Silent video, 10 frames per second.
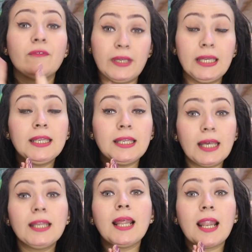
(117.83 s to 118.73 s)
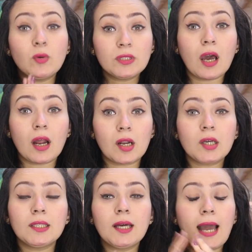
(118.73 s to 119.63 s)
في حين إن إحنا لو
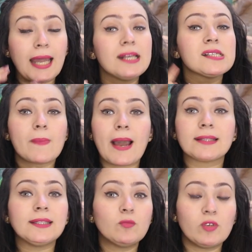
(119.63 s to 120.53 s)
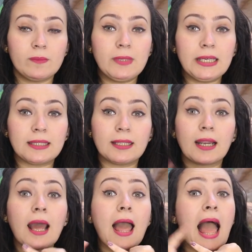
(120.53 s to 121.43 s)
اتحركنا هنكسب حاجتين مهمين
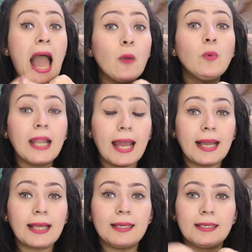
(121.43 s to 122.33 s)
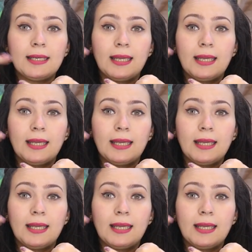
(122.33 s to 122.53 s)
جدا أول حاجة